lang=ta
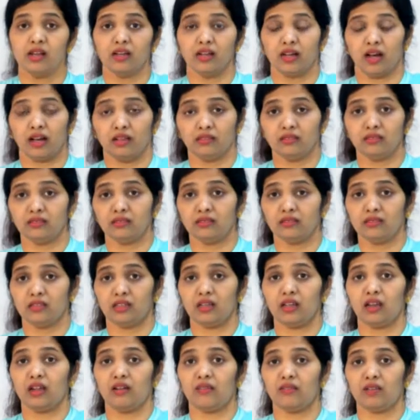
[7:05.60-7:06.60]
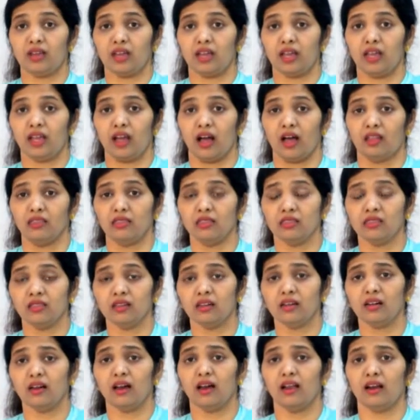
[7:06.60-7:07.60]
கர்த்தர் அவனை அந்த
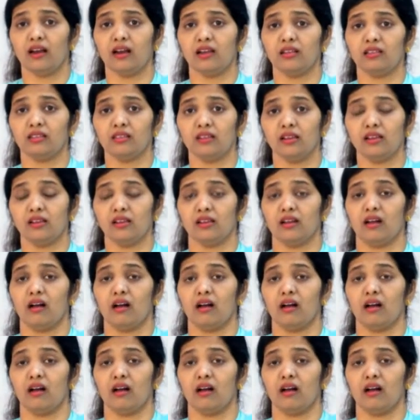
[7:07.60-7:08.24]
கரணத்தில்